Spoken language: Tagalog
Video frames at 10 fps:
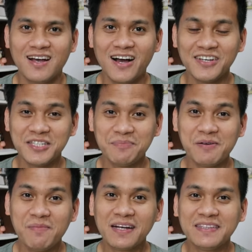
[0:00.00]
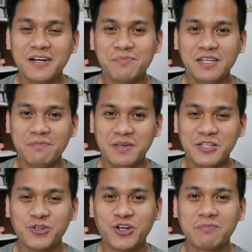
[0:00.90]
Ang isa pang magandang
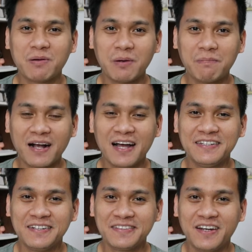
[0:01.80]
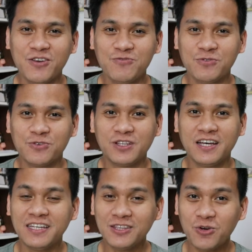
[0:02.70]
benepisyo ng pagpapakain ng dry food
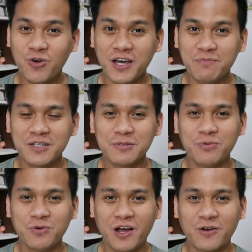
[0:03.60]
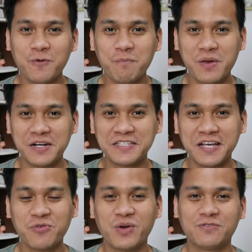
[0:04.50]
ay ito ay mas mura compare
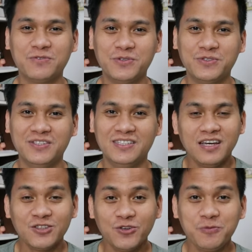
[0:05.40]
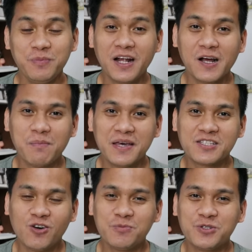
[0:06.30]
sa wet food. Ito yung
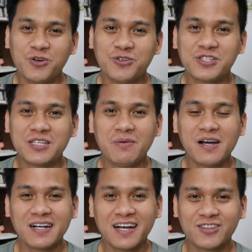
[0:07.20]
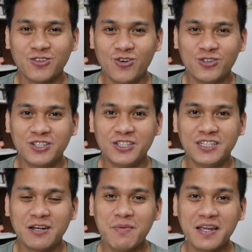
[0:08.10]
pinaka-best option sa mga cat
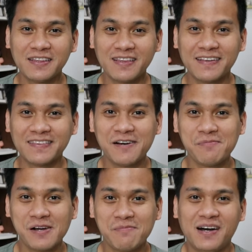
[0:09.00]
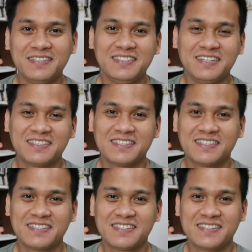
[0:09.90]
owner na very tight ang mga
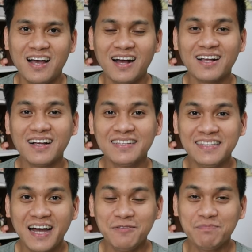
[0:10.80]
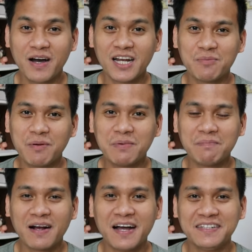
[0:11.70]
budgets. Ang kagandahan pa ng
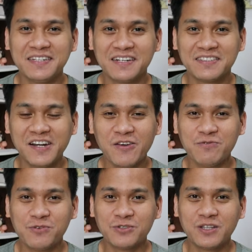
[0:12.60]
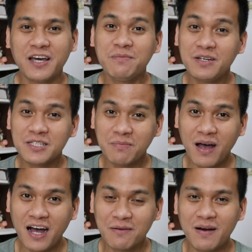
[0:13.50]
pagpapakain ng dry food ay mas
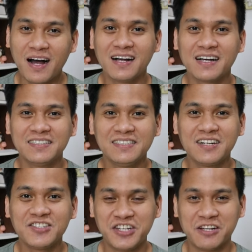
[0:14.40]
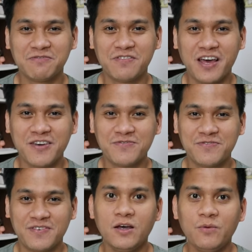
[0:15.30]
mahaba ang kanyang shelf life.